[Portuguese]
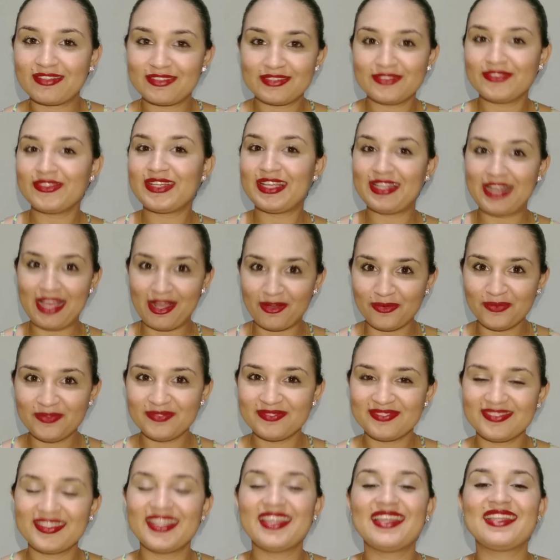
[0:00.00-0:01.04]
no
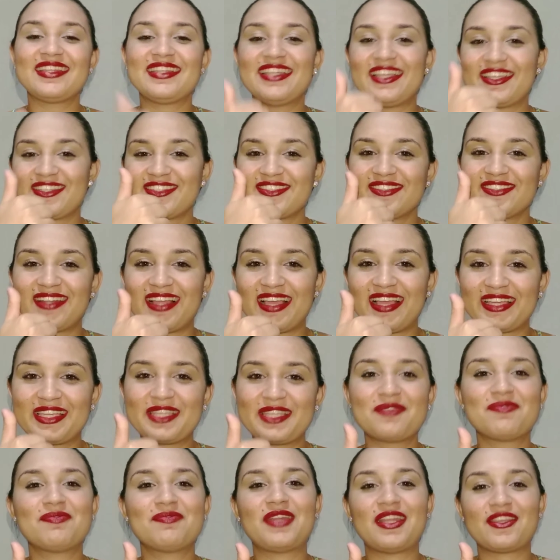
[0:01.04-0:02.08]
canal, deixa um
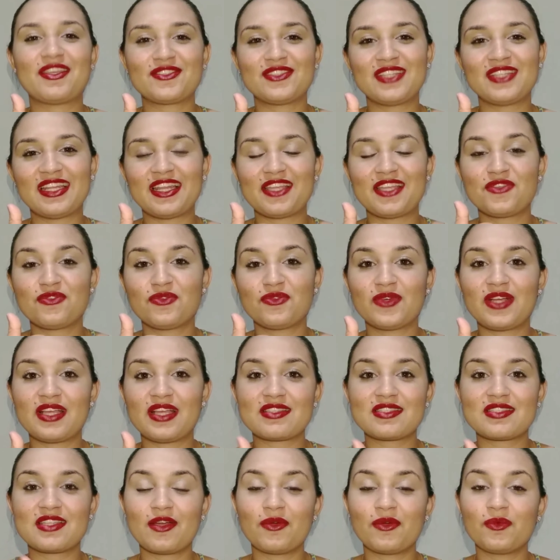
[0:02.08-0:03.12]
like para ajudar na
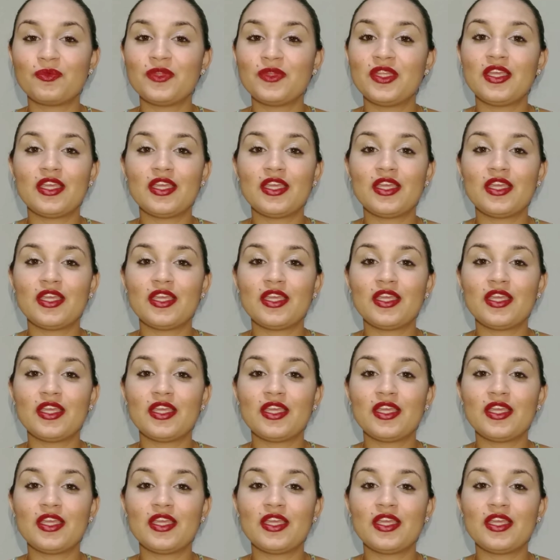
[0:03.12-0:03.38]
divulgação